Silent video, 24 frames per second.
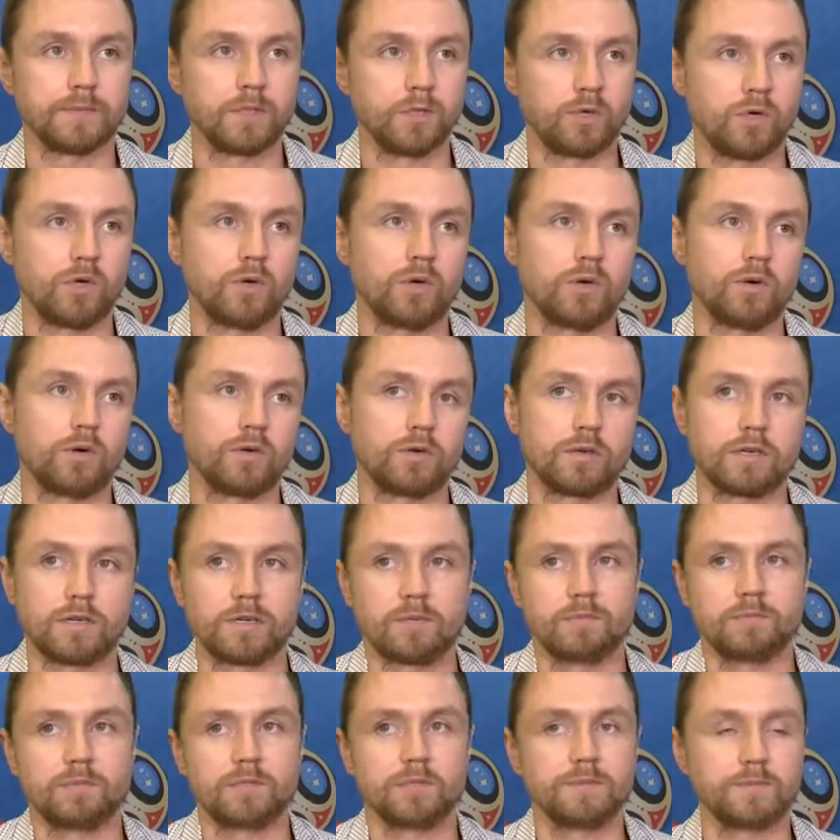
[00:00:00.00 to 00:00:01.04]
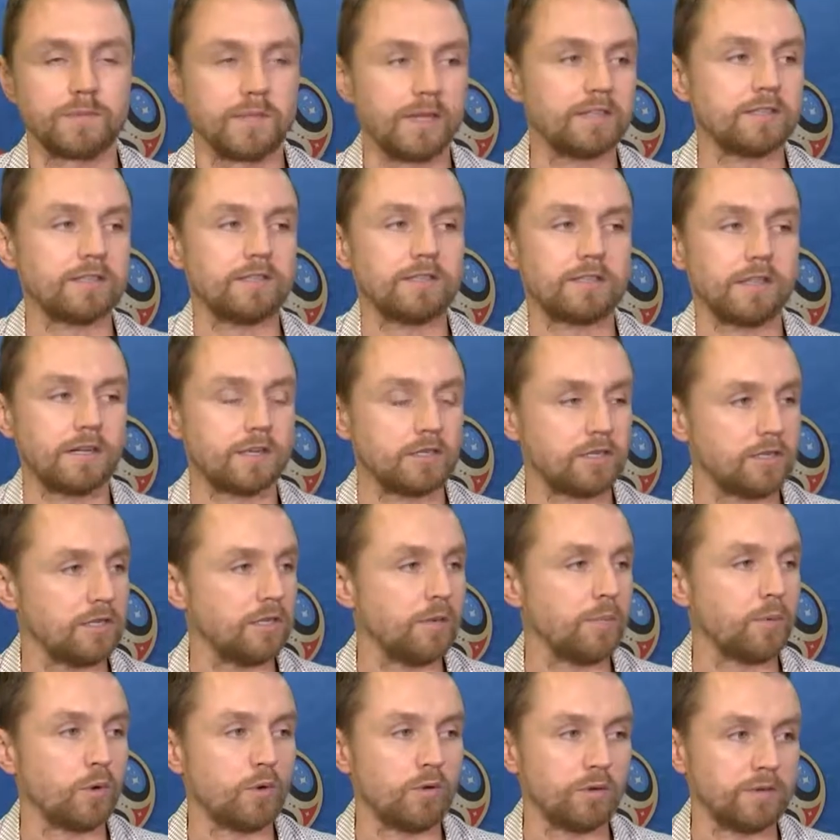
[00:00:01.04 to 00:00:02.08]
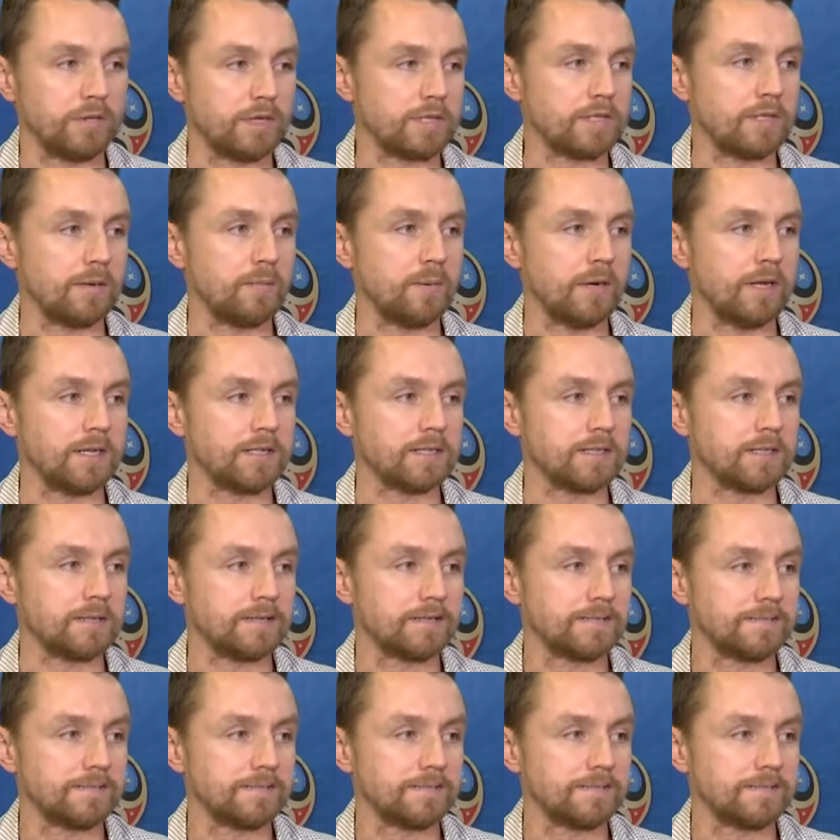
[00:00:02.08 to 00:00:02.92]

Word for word: но как бы, это также не повод расслабляться.